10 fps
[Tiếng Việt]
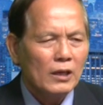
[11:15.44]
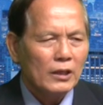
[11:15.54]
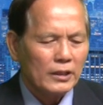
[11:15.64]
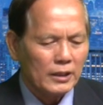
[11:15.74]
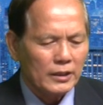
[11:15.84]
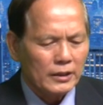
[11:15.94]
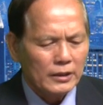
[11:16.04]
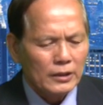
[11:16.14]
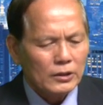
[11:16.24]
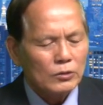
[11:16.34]
thì
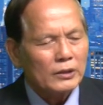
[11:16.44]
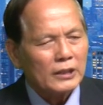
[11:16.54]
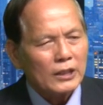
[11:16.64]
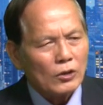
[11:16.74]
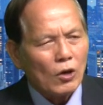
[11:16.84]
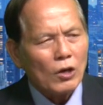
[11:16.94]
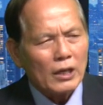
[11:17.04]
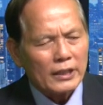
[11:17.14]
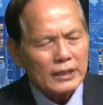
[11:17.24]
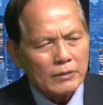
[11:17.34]
chúng ta thấy rõ
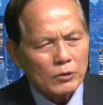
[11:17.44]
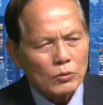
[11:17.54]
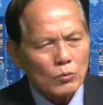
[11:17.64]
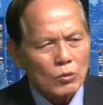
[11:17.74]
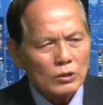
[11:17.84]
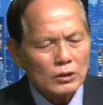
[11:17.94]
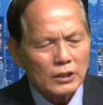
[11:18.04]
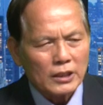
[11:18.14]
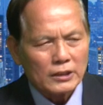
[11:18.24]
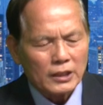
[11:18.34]
là khi mà Trung Quốc
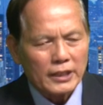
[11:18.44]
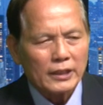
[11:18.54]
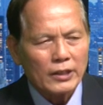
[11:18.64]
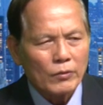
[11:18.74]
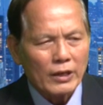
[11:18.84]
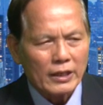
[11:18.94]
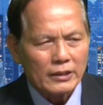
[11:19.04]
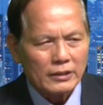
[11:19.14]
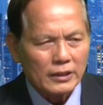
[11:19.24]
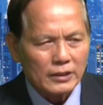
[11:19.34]
thực hiện cái điều này
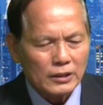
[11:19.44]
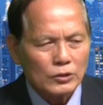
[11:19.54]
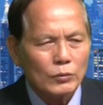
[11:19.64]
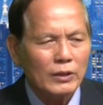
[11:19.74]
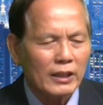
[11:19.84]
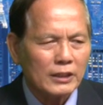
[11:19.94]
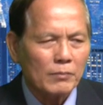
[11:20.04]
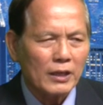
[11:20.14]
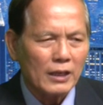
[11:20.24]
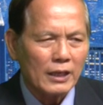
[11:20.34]
thì như Xuân Hương đã trình
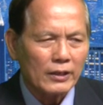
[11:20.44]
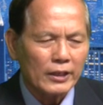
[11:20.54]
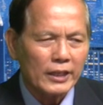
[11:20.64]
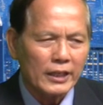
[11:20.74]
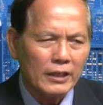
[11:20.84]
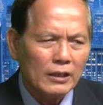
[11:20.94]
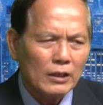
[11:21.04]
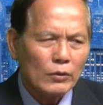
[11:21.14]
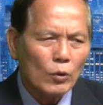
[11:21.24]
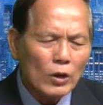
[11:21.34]
bày là nó để
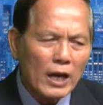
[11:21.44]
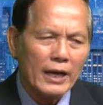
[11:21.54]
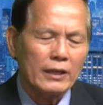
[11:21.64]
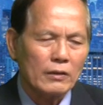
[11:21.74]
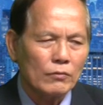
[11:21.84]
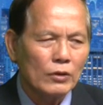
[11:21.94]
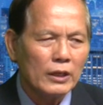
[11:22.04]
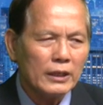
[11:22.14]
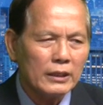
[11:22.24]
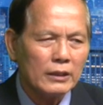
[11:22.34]
đối lại
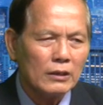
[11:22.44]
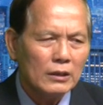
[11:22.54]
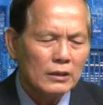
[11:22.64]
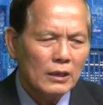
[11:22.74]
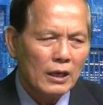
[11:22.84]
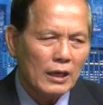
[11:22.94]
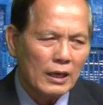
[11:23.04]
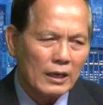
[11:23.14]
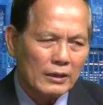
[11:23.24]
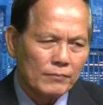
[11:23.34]
với cái
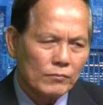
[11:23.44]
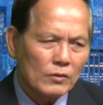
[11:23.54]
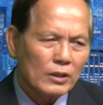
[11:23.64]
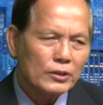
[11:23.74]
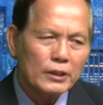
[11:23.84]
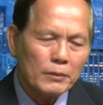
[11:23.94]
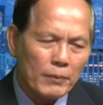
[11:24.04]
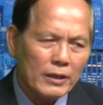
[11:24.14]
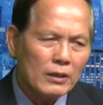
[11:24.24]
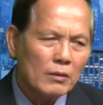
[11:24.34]
à, TTP
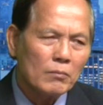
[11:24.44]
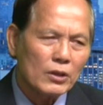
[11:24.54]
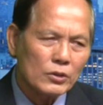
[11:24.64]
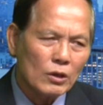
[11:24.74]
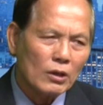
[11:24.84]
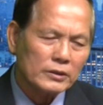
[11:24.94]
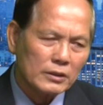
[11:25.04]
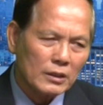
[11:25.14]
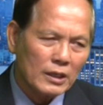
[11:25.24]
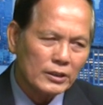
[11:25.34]
mà do
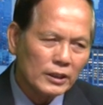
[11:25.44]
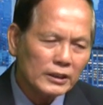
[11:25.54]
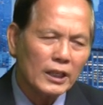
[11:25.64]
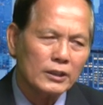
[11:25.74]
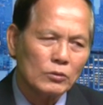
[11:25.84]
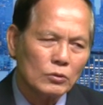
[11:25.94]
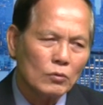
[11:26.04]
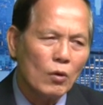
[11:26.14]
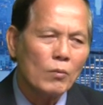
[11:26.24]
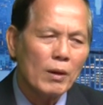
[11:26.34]
à, dưới thời Tổng thống
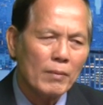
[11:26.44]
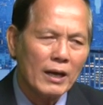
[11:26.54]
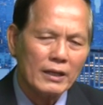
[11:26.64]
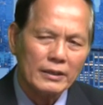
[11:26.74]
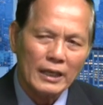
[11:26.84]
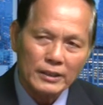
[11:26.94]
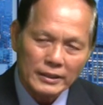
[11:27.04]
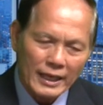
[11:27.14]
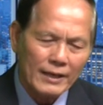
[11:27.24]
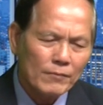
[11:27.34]
Obama đã đưa
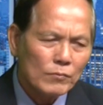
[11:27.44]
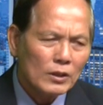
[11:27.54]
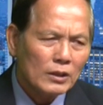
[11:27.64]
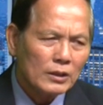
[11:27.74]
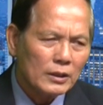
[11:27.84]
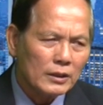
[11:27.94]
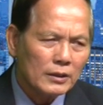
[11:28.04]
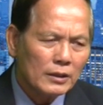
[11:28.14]
ra thì